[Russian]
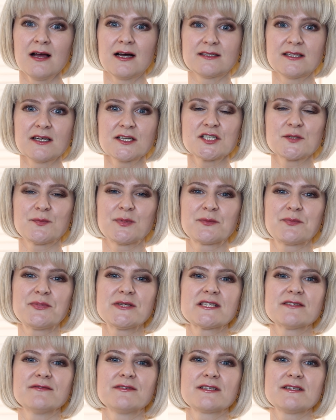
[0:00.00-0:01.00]
а также
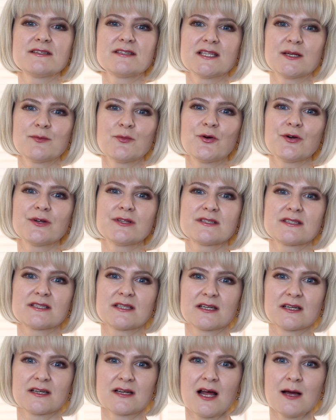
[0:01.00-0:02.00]
подписывайтесь на мой
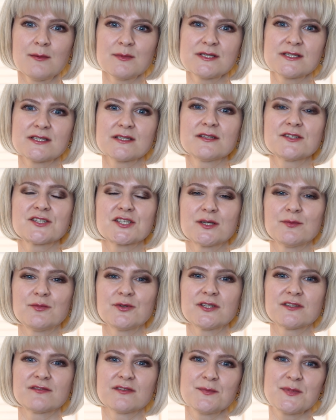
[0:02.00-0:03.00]
инстаграм, ссылочка
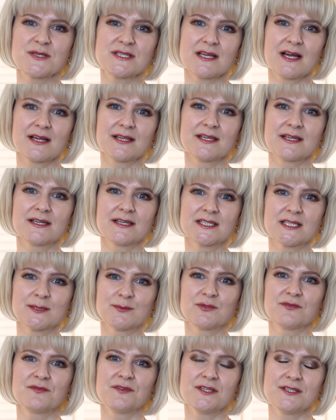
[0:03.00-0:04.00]
будет в описании к
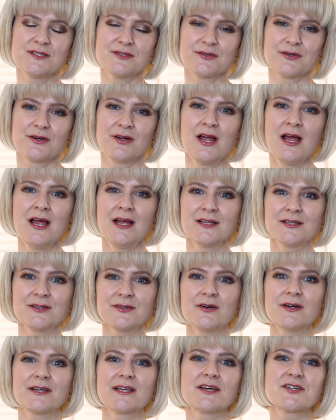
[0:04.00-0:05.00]
этому видео.
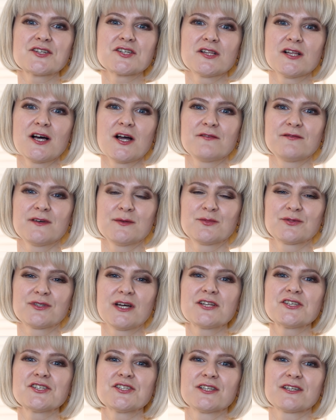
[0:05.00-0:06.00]
Ну а я желаю вам
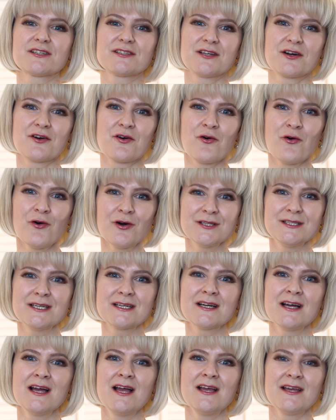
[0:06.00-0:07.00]
удачных
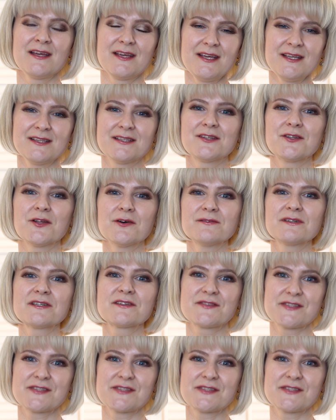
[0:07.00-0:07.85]
находок и до новых